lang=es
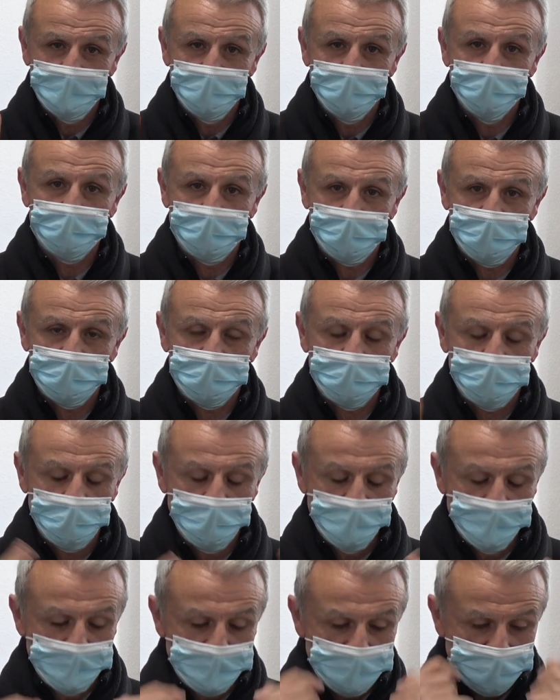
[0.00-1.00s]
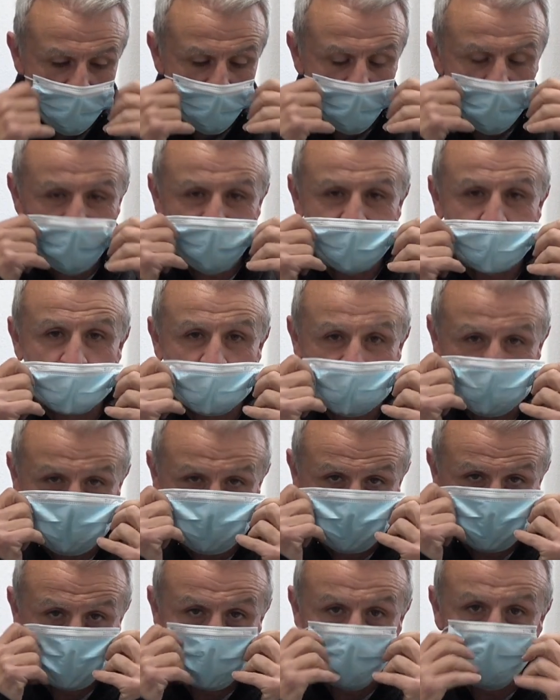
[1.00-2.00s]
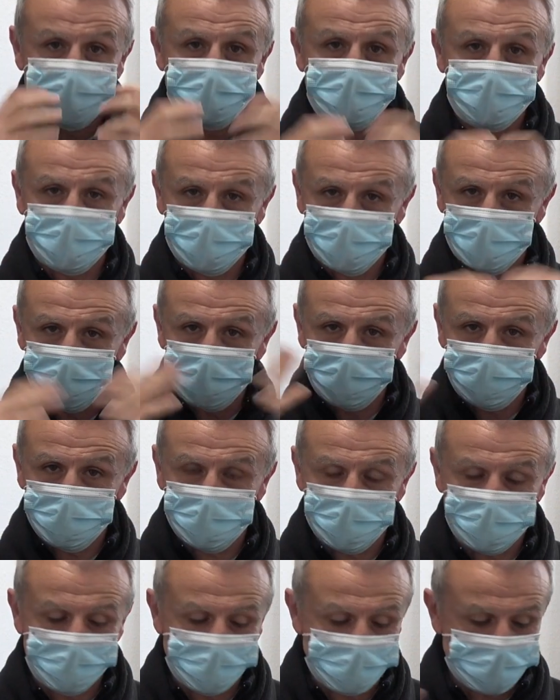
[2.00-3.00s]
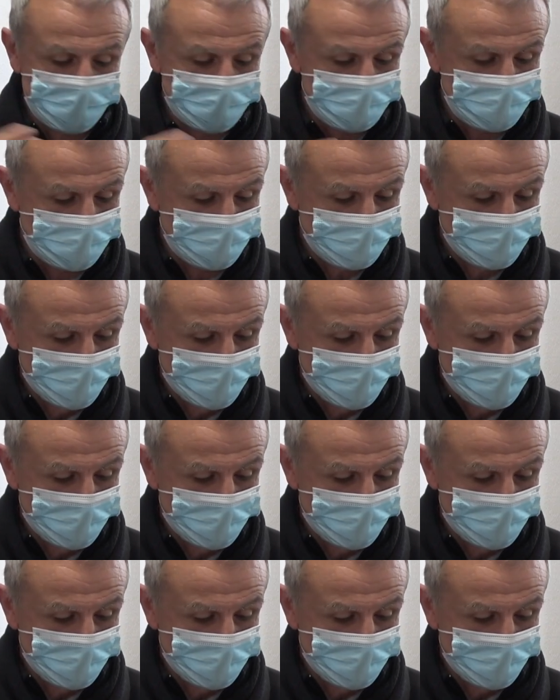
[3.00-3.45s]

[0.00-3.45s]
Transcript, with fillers: un poquito en lo que estamos haciendo. Y digo esto a nivel general.